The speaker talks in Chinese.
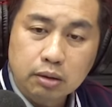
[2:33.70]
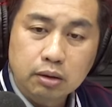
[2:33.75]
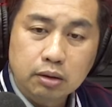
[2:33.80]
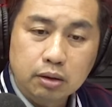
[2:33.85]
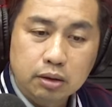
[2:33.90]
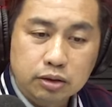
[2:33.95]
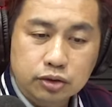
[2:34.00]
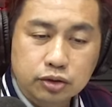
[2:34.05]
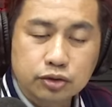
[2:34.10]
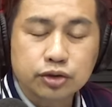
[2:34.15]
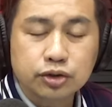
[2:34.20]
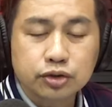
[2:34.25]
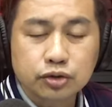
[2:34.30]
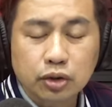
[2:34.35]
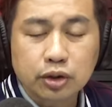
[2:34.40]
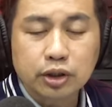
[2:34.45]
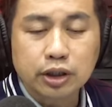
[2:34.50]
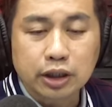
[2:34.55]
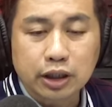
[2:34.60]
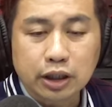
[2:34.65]
就是说
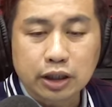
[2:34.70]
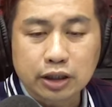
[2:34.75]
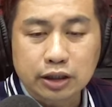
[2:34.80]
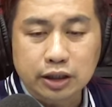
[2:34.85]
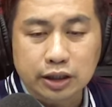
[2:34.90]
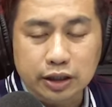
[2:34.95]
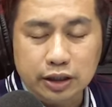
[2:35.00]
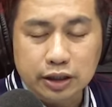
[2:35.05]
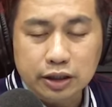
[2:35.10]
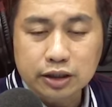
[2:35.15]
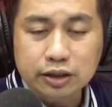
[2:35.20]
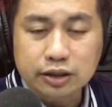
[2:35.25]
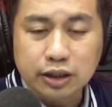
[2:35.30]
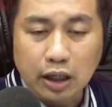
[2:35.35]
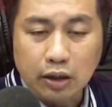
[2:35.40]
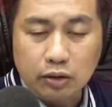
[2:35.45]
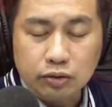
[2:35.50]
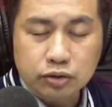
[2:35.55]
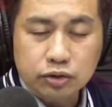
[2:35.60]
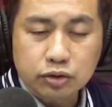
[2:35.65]
你提
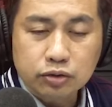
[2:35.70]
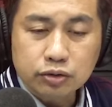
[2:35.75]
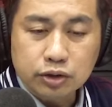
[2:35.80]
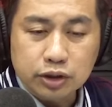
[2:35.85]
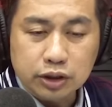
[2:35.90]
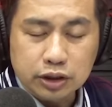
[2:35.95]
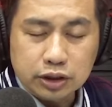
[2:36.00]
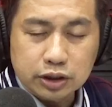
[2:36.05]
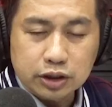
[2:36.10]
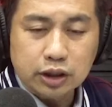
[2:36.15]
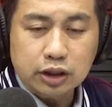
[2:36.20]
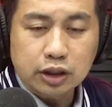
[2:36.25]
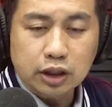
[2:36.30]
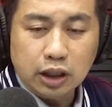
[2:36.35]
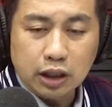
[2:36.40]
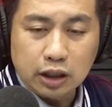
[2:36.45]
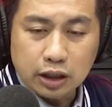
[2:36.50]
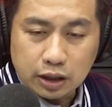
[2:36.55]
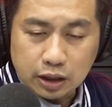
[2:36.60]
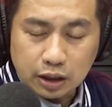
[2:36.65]
早就已经
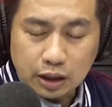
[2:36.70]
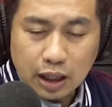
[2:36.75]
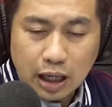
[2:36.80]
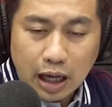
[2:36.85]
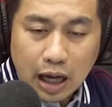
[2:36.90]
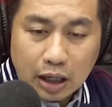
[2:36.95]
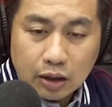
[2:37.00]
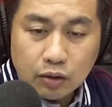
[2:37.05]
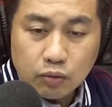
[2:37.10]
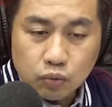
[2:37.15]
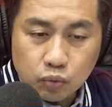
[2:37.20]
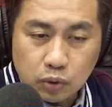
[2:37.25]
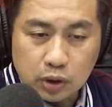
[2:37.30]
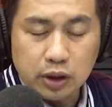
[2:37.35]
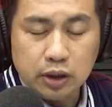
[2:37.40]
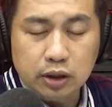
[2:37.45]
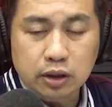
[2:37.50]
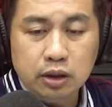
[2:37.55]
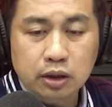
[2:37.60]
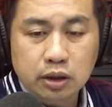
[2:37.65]
很安
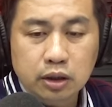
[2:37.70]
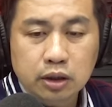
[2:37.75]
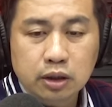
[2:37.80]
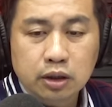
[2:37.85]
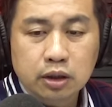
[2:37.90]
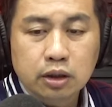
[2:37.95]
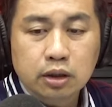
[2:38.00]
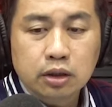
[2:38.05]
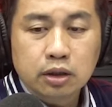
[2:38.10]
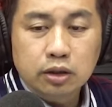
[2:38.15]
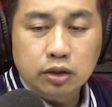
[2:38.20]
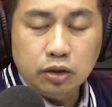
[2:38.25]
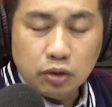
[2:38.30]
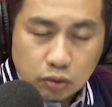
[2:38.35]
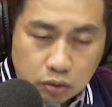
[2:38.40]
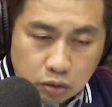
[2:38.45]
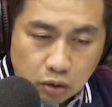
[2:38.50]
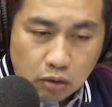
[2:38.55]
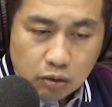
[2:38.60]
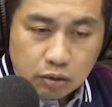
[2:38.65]
稳，有
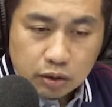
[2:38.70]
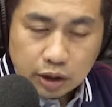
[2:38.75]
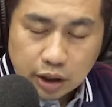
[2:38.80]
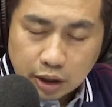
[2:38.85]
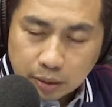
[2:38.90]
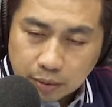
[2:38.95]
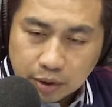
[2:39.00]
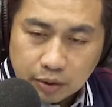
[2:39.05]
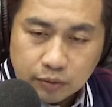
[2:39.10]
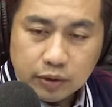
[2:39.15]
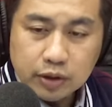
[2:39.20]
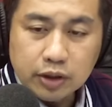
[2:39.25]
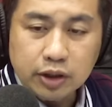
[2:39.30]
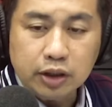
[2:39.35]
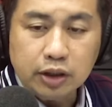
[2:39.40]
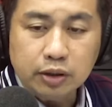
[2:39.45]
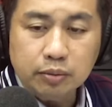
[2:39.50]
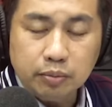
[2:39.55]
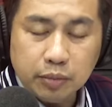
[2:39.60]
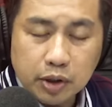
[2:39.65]
工也没问
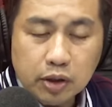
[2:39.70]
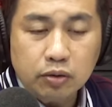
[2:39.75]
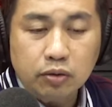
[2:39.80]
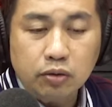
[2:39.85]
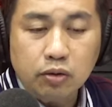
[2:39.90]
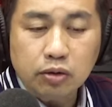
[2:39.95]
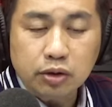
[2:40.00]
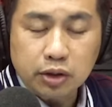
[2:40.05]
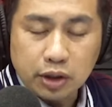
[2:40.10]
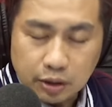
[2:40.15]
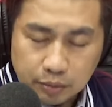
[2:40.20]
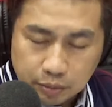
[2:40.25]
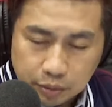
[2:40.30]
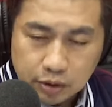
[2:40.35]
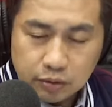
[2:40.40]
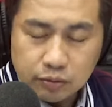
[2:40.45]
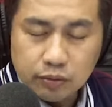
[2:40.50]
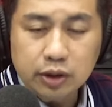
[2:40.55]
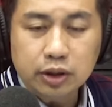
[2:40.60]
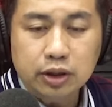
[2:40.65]
题，没有工也没
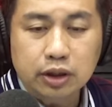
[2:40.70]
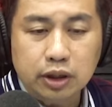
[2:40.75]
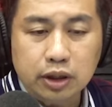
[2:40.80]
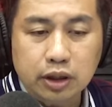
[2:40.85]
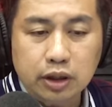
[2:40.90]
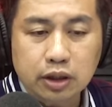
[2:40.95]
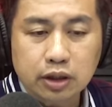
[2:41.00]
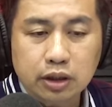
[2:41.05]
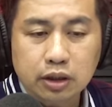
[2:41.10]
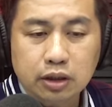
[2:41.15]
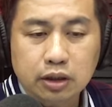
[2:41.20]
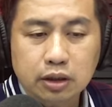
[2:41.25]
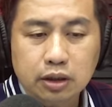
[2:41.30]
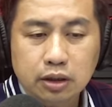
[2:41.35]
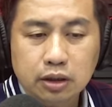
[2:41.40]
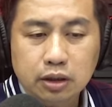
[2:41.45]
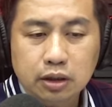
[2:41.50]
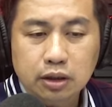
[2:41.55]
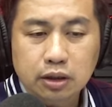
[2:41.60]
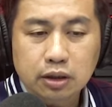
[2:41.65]
有问题，
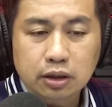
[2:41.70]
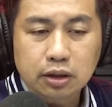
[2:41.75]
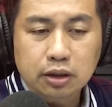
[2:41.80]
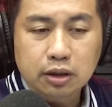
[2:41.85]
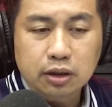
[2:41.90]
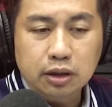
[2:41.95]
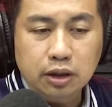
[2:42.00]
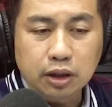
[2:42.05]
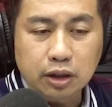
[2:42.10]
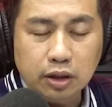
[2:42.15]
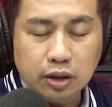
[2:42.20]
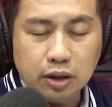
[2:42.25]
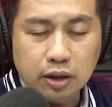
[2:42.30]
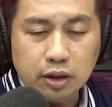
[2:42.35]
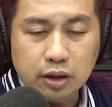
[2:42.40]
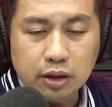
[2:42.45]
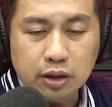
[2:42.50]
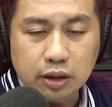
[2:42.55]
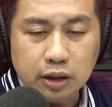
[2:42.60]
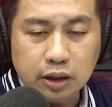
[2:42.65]

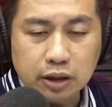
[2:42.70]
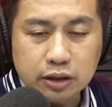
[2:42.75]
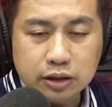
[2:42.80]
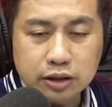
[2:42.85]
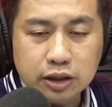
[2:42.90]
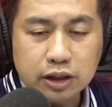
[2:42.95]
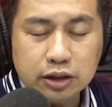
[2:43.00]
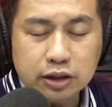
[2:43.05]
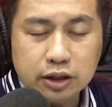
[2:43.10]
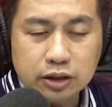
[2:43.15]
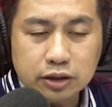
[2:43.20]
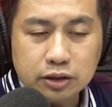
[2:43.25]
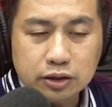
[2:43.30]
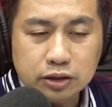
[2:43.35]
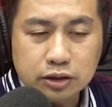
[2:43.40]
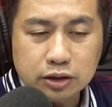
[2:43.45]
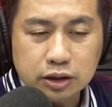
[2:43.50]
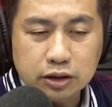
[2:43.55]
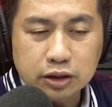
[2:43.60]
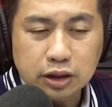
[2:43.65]
你你接下
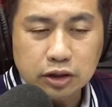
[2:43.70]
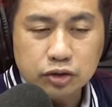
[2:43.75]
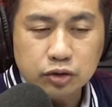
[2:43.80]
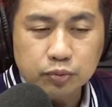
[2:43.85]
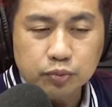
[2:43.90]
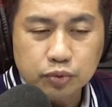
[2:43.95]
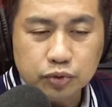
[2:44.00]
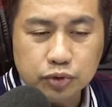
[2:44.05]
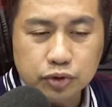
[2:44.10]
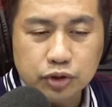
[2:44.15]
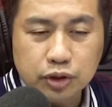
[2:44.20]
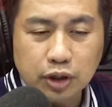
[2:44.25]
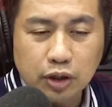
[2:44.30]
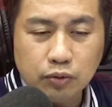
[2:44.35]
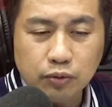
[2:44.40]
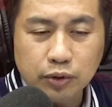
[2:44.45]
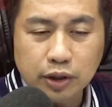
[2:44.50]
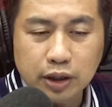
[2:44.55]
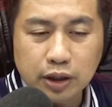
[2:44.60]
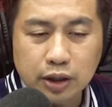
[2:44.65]
接下去不需要
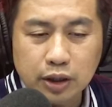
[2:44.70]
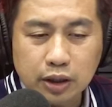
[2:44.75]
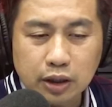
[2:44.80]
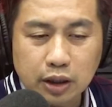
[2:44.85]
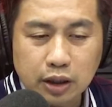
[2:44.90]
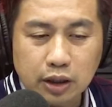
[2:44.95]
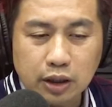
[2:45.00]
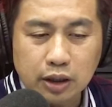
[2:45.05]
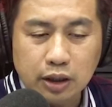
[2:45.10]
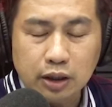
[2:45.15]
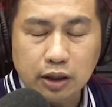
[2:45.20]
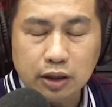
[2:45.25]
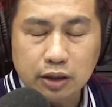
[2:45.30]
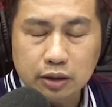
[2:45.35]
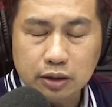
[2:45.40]
为呃